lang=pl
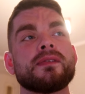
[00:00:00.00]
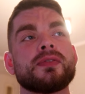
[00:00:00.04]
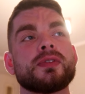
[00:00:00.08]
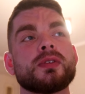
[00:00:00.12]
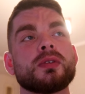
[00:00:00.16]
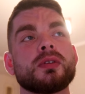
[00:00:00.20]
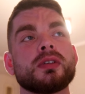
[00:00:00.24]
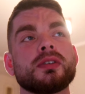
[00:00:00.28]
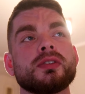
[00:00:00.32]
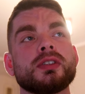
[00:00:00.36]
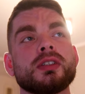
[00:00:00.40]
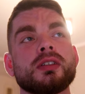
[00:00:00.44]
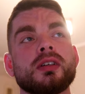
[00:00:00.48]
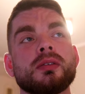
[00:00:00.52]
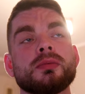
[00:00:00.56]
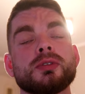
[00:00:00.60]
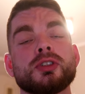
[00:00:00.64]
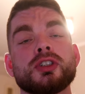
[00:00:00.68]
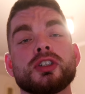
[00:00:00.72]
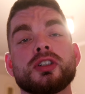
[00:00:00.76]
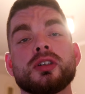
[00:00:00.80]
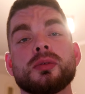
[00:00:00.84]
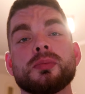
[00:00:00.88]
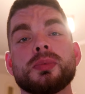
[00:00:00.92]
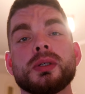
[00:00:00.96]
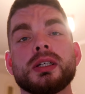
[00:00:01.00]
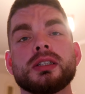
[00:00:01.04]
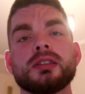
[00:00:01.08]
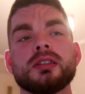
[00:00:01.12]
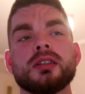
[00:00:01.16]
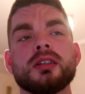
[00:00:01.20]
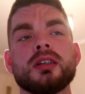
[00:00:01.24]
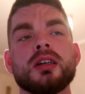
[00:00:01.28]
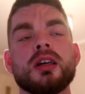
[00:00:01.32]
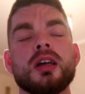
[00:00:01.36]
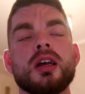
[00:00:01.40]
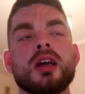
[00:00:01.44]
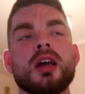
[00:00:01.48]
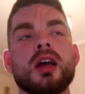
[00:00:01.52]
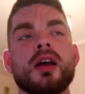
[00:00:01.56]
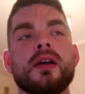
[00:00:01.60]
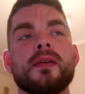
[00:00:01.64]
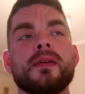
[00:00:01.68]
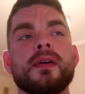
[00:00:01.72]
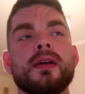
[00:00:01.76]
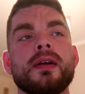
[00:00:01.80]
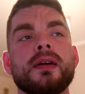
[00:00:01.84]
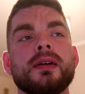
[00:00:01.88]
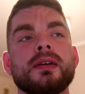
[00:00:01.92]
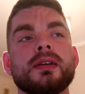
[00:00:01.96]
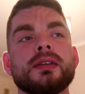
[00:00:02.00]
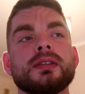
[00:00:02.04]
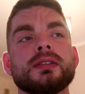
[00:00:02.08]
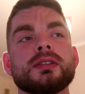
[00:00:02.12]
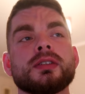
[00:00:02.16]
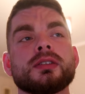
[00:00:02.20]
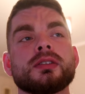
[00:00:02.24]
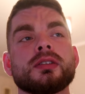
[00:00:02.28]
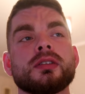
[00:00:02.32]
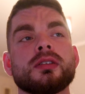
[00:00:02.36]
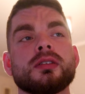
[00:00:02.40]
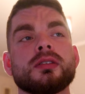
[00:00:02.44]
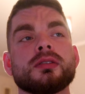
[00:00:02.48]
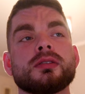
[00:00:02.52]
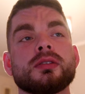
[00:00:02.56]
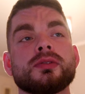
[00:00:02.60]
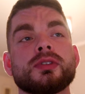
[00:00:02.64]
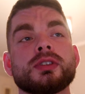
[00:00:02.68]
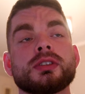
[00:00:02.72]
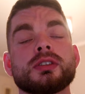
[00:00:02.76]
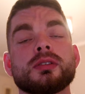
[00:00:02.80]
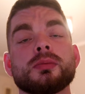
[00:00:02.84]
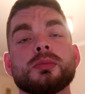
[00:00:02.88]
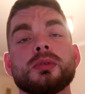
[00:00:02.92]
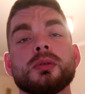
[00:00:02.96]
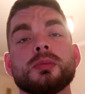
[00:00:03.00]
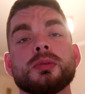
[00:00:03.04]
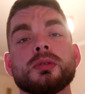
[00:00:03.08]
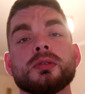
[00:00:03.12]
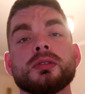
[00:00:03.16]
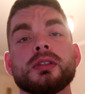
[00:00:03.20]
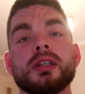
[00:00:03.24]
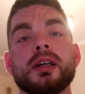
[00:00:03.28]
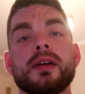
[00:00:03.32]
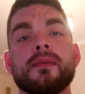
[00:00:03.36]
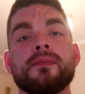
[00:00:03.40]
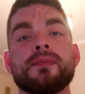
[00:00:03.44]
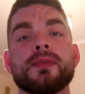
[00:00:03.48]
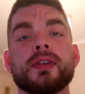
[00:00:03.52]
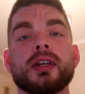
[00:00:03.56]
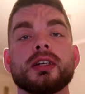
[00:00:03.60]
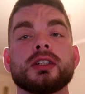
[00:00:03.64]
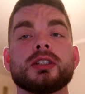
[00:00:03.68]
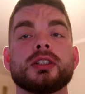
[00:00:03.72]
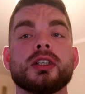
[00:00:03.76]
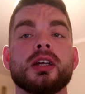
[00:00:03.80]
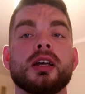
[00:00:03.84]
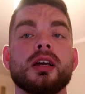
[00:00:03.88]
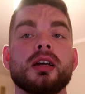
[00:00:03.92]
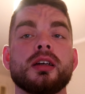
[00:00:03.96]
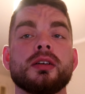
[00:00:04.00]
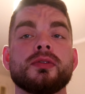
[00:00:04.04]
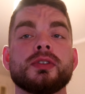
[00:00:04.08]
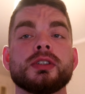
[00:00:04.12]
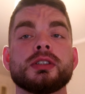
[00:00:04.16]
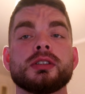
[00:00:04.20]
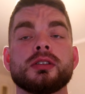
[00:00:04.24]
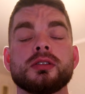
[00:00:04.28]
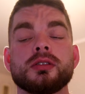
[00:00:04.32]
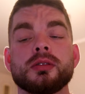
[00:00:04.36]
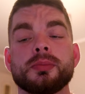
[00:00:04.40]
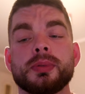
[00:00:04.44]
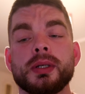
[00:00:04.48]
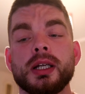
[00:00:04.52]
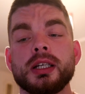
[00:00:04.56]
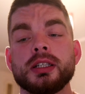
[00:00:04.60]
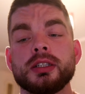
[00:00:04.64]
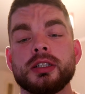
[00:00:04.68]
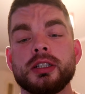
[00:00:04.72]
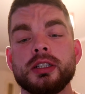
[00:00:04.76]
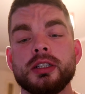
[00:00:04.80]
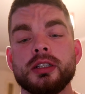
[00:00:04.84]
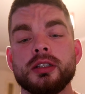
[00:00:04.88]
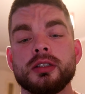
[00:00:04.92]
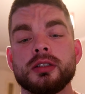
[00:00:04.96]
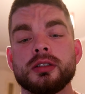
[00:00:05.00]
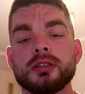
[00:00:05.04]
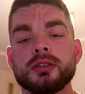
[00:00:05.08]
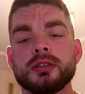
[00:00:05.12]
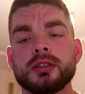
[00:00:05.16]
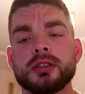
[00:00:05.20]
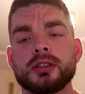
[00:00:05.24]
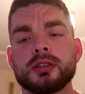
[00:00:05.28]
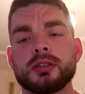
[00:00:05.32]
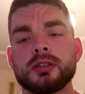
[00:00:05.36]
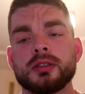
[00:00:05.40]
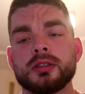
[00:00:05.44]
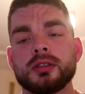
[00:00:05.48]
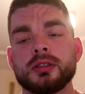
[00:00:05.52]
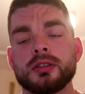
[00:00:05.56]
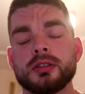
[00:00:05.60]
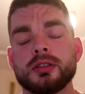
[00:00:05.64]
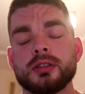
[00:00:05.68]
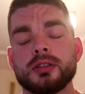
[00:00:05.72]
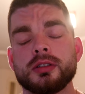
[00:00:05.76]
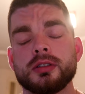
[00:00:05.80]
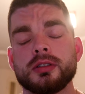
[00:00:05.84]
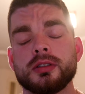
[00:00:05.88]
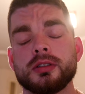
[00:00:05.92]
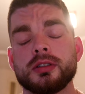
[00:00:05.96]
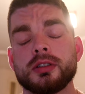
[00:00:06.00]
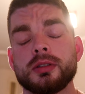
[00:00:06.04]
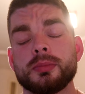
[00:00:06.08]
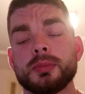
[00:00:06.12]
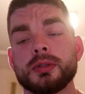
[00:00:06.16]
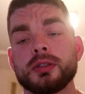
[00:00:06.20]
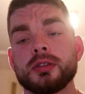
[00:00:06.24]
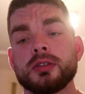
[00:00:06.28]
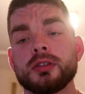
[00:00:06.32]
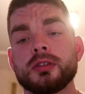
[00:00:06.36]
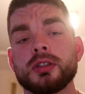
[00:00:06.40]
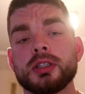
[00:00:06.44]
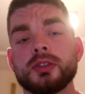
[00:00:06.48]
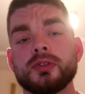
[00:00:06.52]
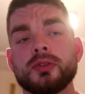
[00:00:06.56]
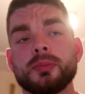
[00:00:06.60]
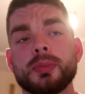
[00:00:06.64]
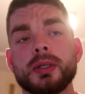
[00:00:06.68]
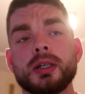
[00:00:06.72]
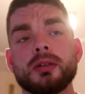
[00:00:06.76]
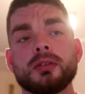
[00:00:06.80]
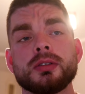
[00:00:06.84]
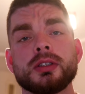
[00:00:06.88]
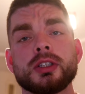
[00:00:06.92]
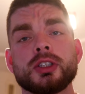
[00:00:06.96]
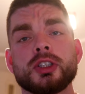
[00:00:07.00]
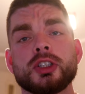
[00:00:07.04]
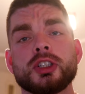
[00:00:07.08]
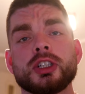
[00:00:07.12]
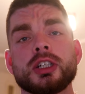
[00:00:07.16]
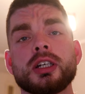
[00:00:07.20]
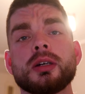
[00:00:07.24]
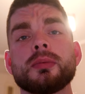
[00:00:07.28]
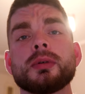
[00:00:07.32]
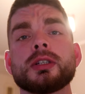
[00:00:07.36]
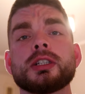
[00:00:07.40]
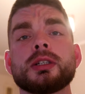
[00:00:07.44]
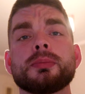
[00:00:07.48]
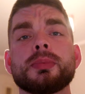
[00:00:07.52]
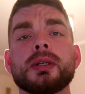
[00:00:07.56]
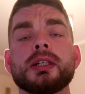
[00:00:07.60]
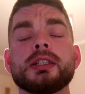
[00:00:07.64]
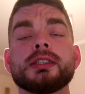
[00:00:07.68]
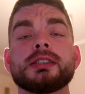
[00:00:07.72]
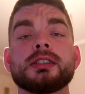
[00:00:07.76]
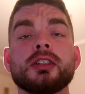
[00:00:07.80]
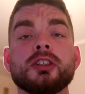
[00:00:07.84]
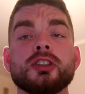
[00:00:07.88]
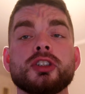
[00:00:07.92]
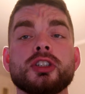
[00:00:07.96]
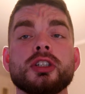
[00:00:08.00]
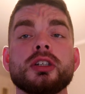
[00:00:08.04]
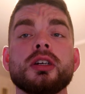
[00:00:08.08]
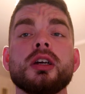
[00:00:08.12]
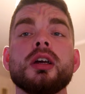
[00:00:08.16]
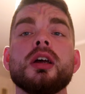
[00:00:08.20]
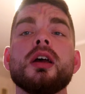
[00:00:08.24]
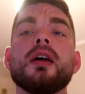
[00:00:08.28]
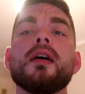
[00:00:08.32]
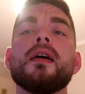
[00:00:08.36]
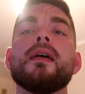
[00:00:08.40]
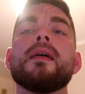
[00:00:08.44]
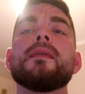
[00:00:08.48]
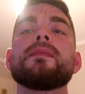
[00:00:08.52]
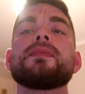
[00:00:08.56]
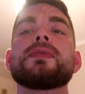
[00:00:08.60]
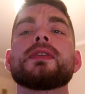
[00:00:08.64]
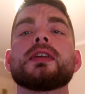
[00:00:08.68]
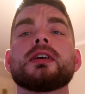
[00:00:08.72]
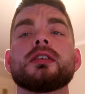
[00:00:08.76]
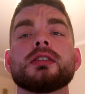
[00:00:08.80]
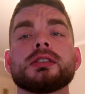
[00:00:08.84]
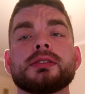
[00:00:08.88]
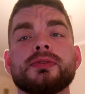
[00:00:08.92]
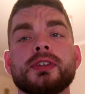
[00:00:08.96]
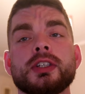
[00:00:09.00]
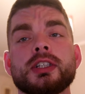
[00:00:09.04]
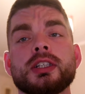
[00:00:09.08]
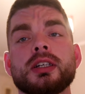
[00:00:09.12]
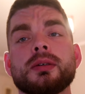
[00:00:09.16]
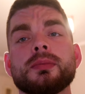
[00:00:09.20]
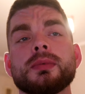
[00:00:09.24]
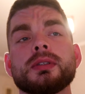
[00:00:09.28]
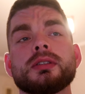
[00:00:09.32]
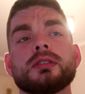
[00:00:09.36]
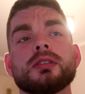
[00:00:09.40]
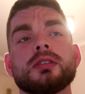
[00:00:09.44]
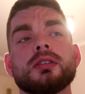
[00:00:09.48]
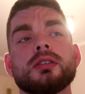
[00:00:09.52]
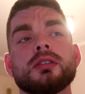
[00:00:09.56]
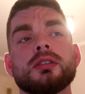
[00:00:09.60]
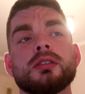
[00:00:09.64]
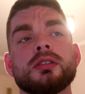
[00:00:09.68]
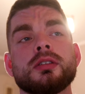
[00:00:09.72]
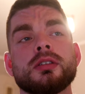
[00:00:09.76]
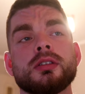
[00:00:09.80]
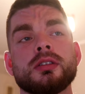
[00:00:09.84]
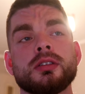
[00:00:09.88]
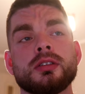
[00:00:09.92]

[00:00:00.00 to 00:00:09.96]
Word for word: których wziąłem trzy komplety, e, no to, to wszystko było brudne, także wszystko do pralki, e, żeby to tylko się wyprało, także czekam aż się pranie skończy. Rozwieszamy to